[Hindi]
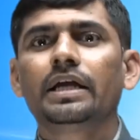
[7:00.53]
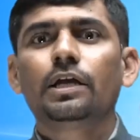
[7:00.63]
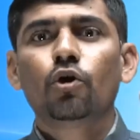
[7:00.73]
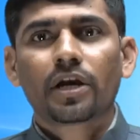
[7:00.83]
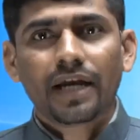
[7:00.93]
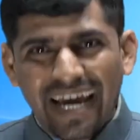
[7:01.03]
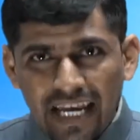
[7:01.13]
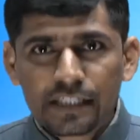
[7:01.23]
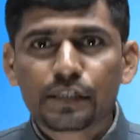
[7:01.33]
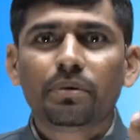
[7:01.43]
कि यू आर
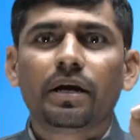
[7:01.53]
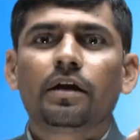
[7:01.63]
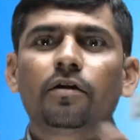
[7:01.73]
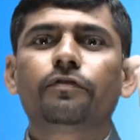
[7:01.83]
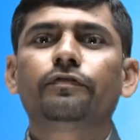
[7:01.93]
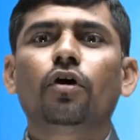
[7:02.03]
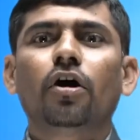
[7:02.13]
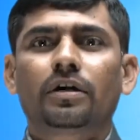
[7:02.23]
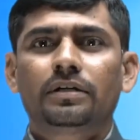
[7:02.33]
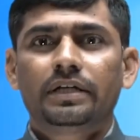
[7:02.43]
एलिजिबल
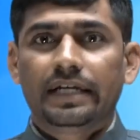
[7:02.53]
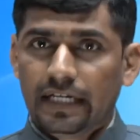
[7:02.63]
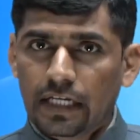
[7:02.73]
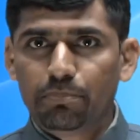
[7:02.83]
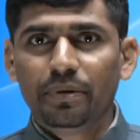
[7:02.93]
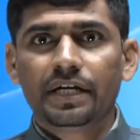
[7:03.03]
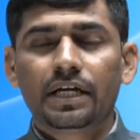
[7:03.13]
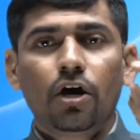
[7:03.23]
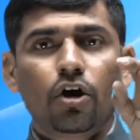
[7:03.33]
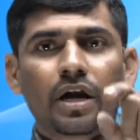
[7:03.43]
फॉर रिपीट
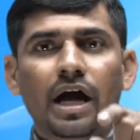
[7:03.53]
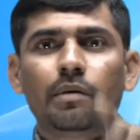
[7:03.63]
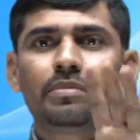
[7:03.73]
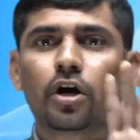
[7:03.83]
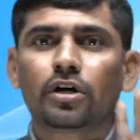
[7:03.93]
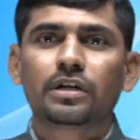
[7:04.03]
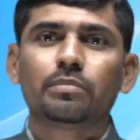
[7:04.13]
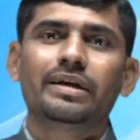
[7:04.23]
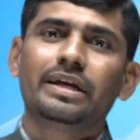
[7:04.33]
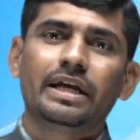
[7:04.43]
और आप डॉक्टर
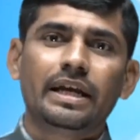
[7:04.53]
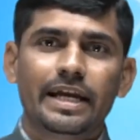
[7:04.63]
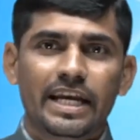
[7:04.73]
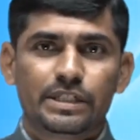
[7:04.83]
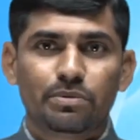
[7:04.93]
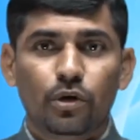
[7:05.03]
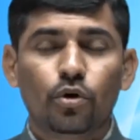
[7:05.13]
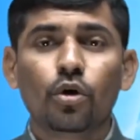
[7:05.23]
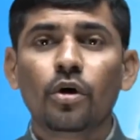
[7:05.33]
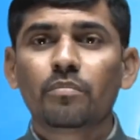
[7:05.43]
बनने के लिए एलिजिबल
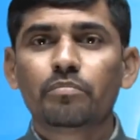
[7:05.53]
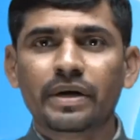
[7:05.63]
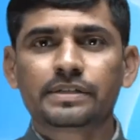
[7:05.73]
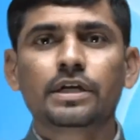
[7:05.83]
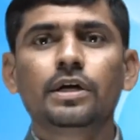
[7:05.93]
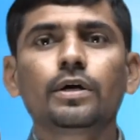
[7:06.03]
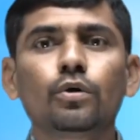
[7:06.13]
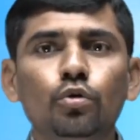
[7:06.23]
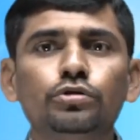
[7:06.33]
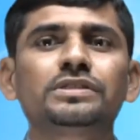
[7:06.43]
हो बस
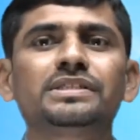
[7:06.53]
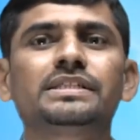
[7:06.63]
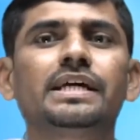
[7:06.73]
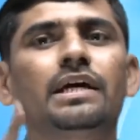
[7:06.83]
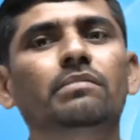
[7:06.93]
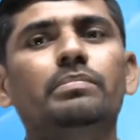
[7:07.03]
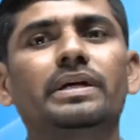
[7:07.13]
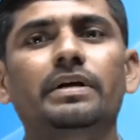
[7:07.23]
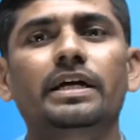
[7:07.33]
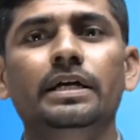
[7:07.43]
कुछ चीजें कम पड़
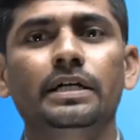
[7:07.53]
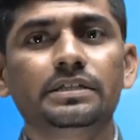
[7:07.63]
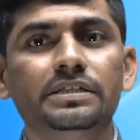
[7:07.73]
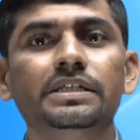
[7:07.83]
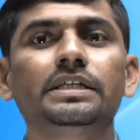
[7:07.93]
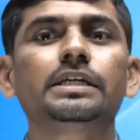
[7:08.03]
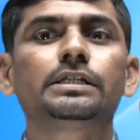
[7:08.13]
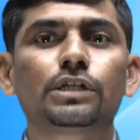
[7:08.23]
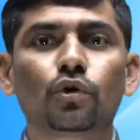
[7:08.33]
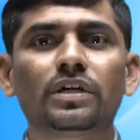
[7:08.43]
गई जिनकी
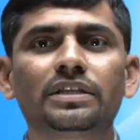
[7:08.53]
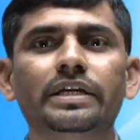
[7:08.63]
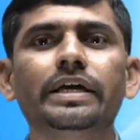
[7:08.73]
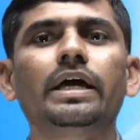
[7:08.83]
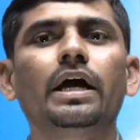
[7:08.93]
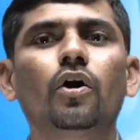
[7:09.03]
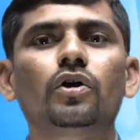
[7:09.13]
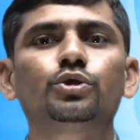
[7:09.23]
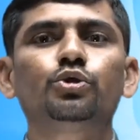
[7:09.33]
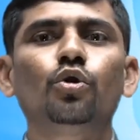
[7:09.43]
जरूरत थी और
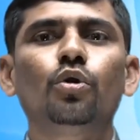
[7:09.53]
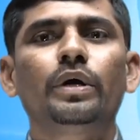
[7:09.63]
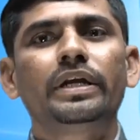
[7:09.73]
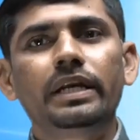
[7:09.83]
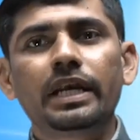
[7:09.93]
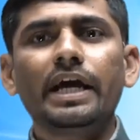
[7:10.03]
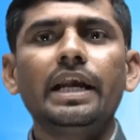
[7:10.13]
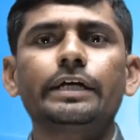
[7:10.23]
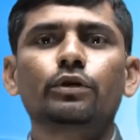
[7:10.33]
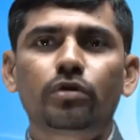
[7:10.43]
जो
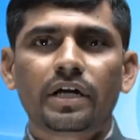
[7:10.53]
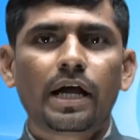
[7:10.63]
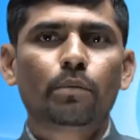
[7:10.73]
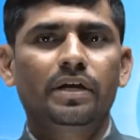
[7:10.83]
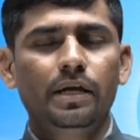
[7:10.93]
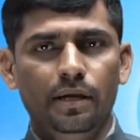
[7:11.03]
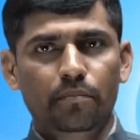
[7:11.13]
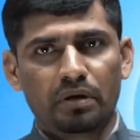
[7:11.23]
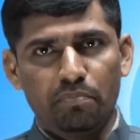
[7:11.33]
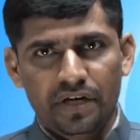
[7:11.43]
निग्लेक्ट हो गई आपके
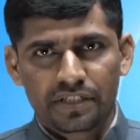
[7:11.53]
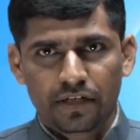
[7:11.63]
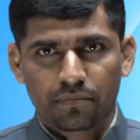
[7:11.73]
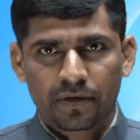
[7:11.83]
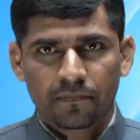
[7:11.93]
प्रिपरेशन में